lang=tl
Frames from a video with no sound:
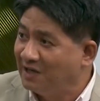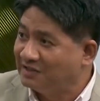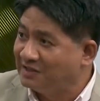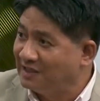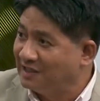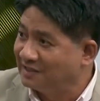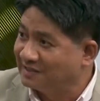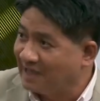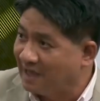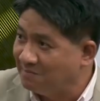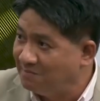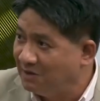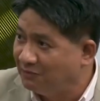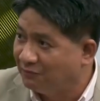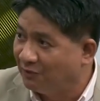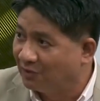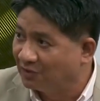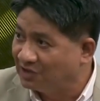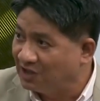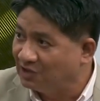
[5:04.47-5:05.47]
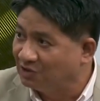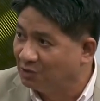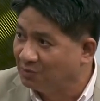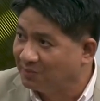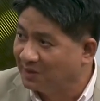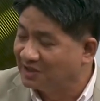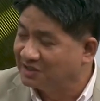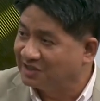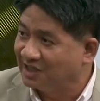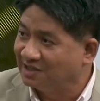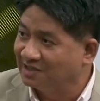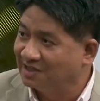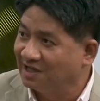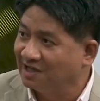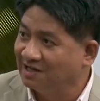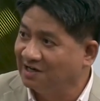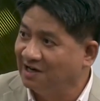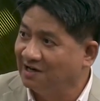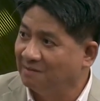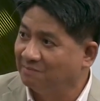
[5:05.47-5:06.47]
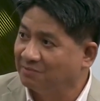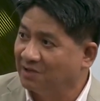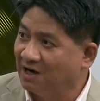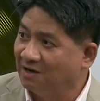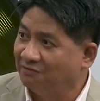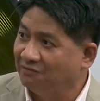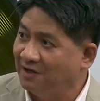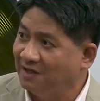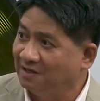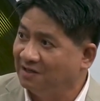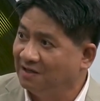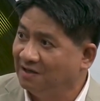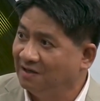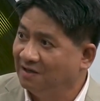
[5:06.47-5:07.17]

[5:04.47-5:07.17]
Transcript: sinasabi 42% ang kanilang profit.